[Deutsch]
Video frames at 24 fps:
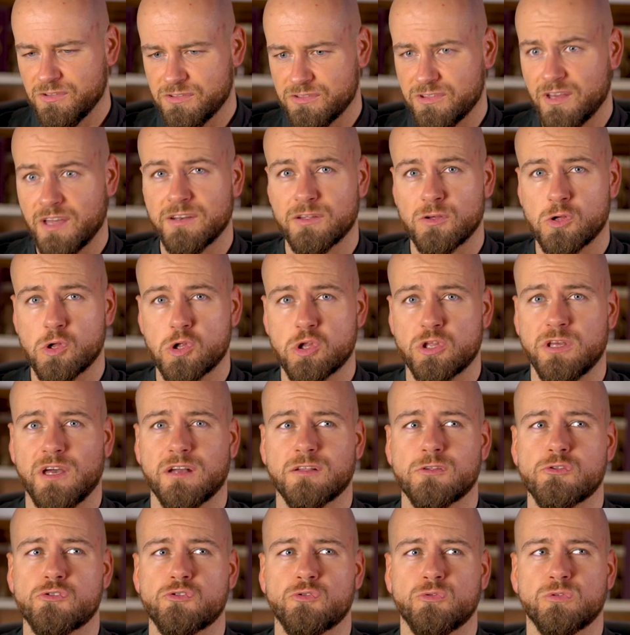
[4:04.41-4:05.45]
seine
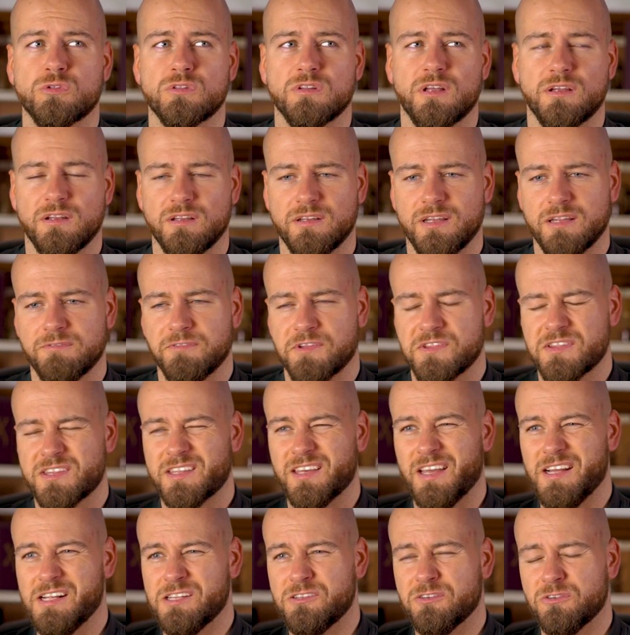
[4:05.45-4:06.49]
Sternenstunden an den etwas
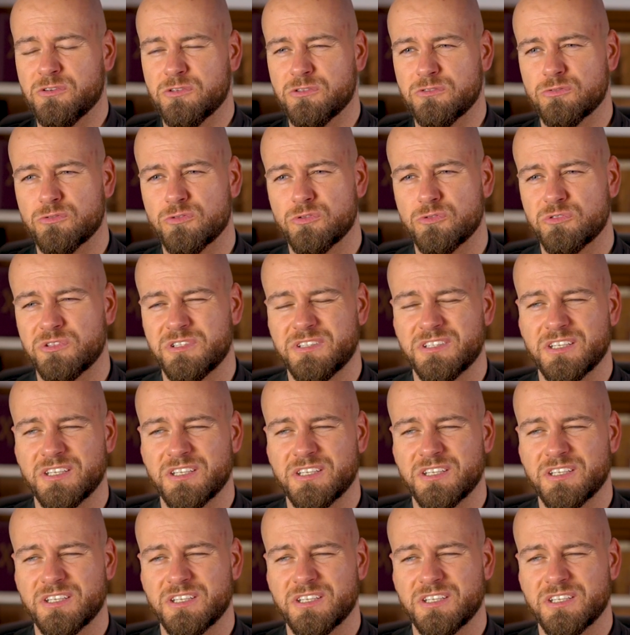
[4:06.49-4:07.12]
kälteren,